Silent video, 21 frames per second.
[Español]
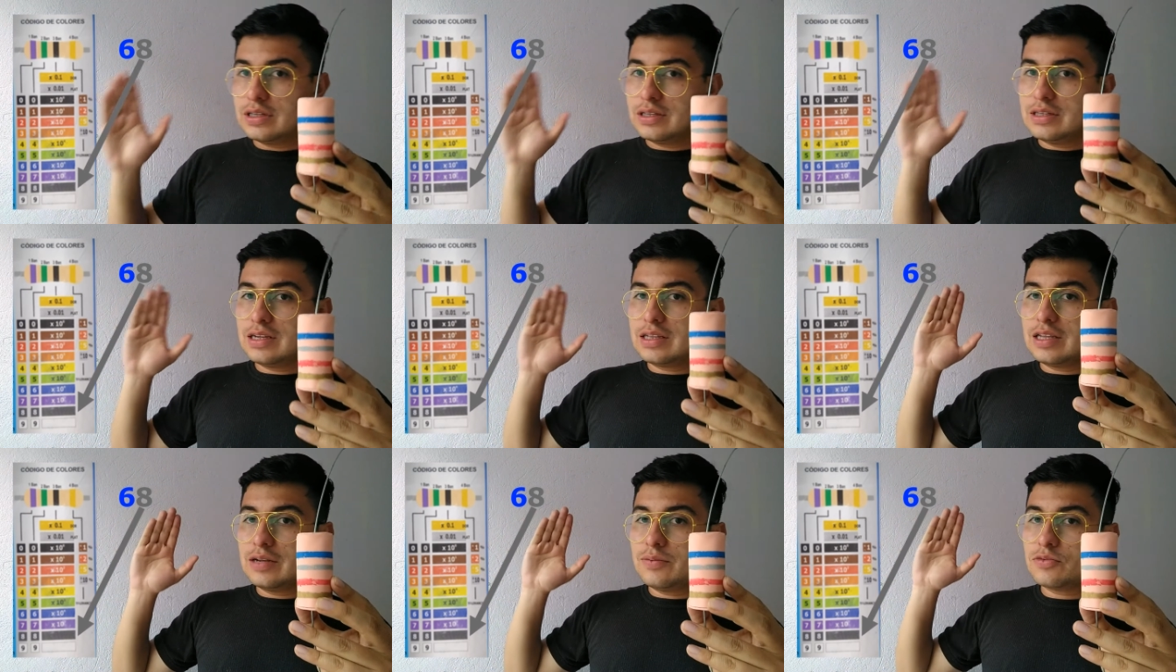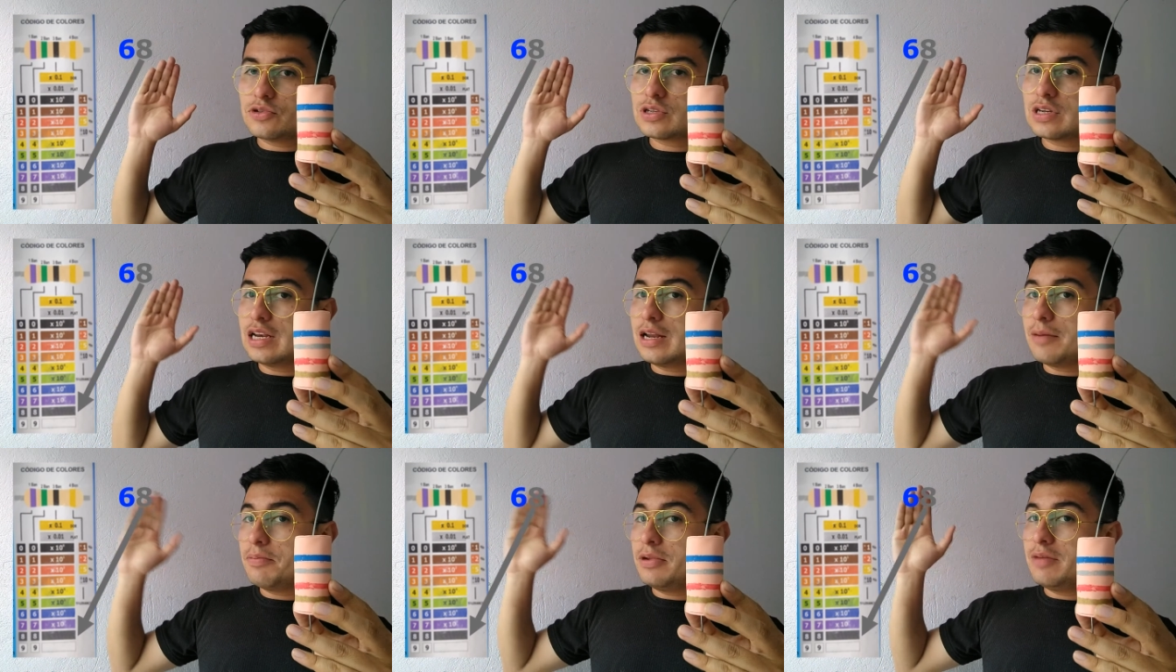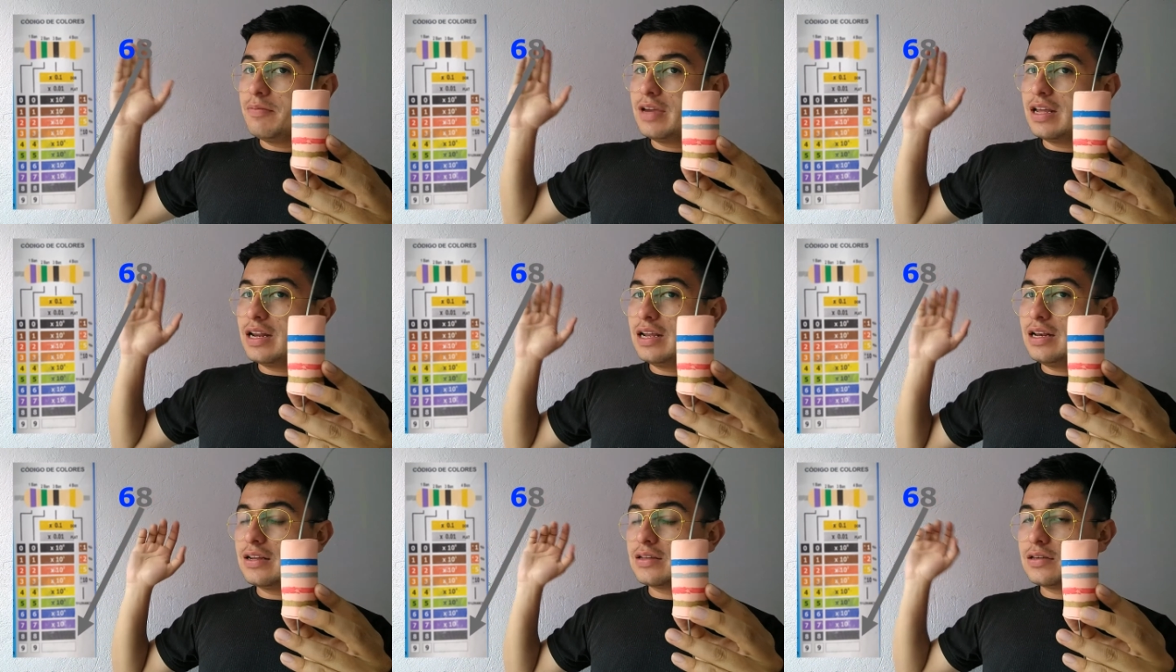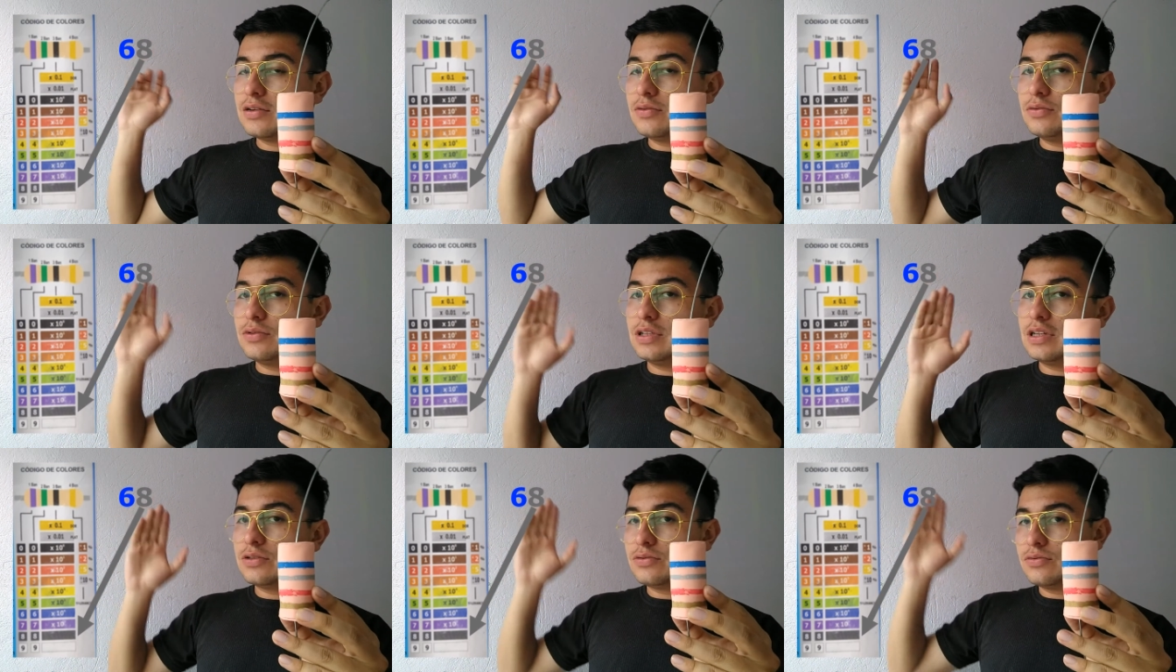Ya tenemos que la primera y la
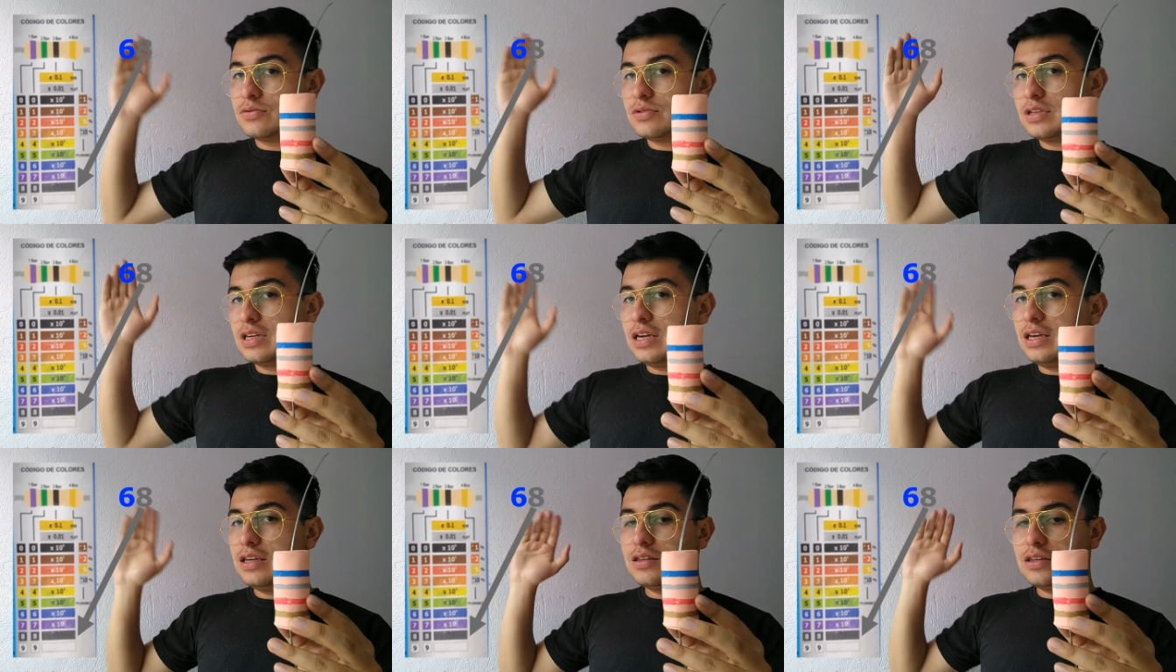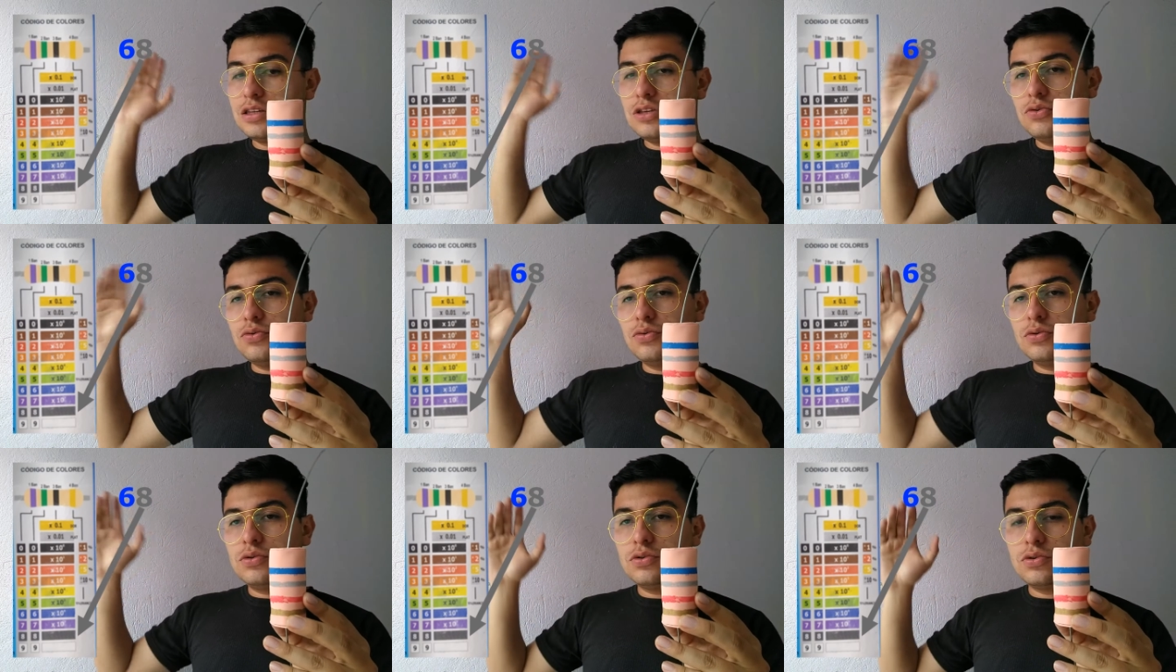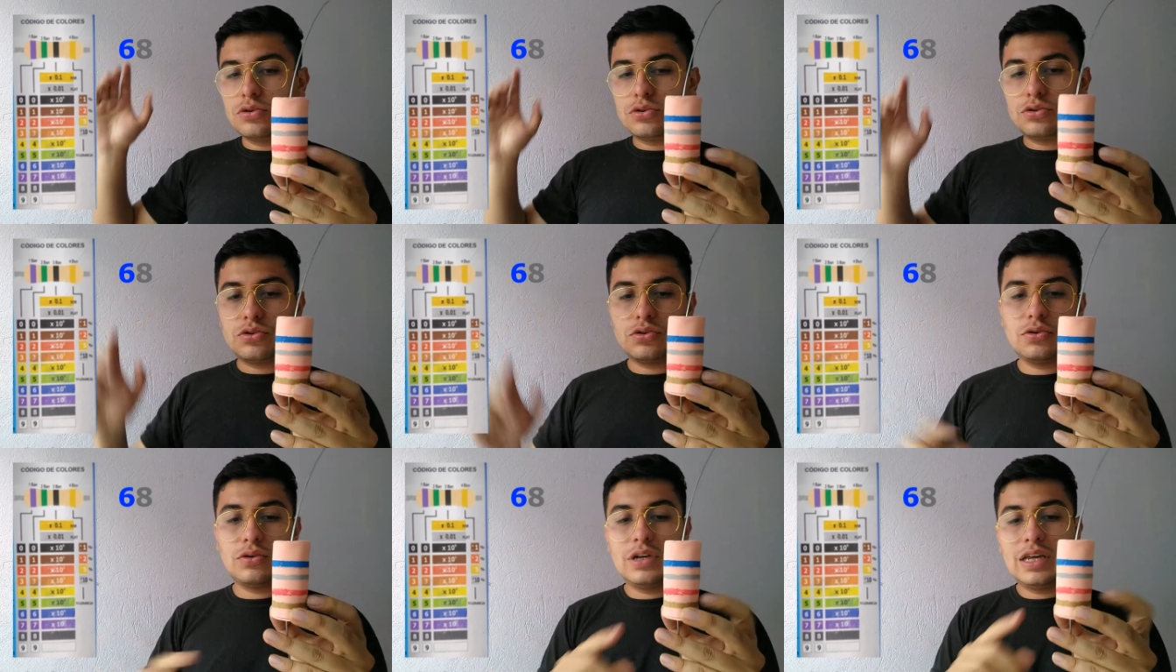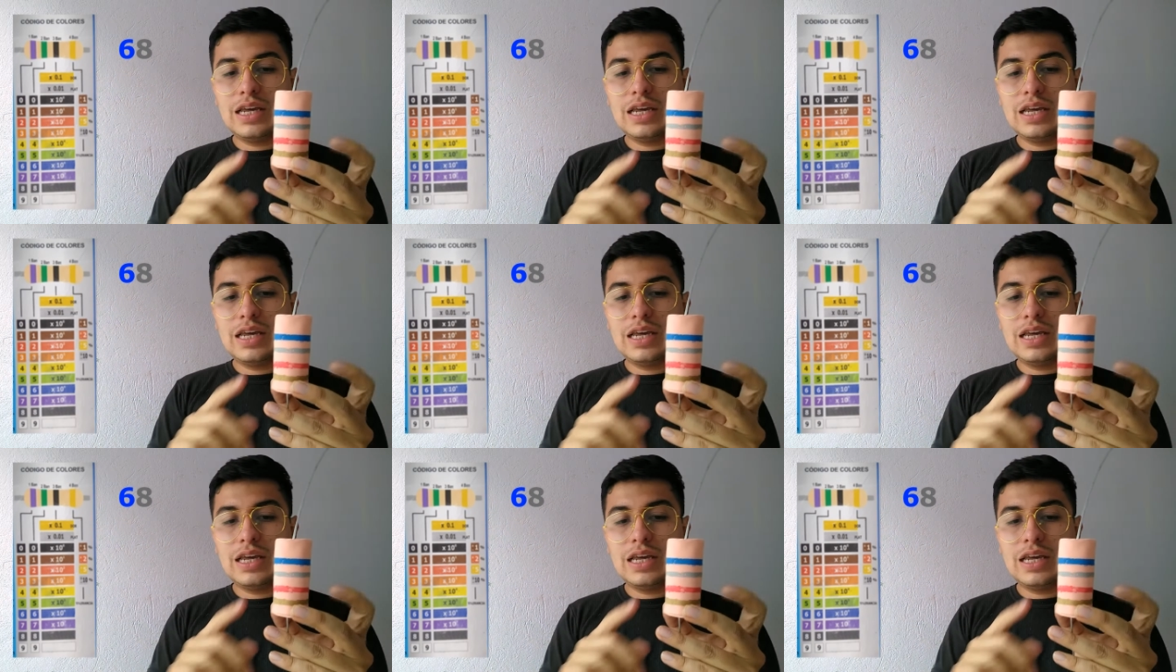segunda son 6 y un 8.